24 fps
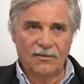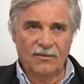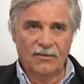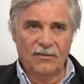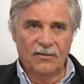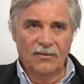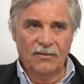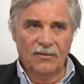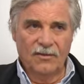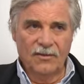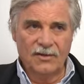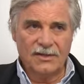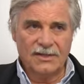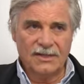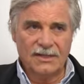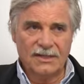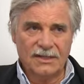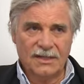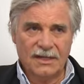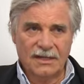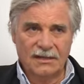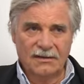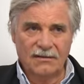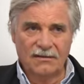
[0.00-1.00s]
wo es ist,
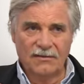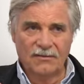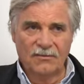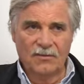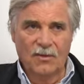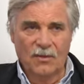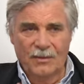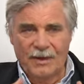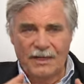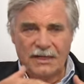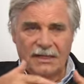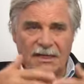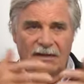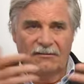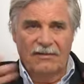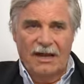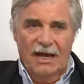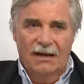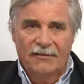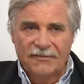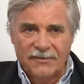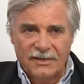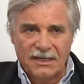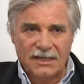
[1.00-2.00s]
Moment der
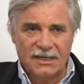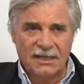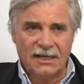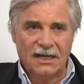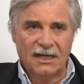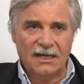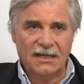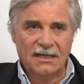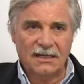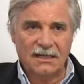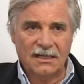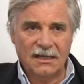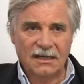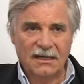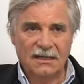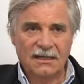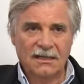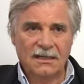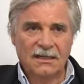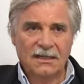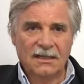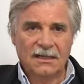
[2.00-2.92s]
Wahrhaftigkeit, ja,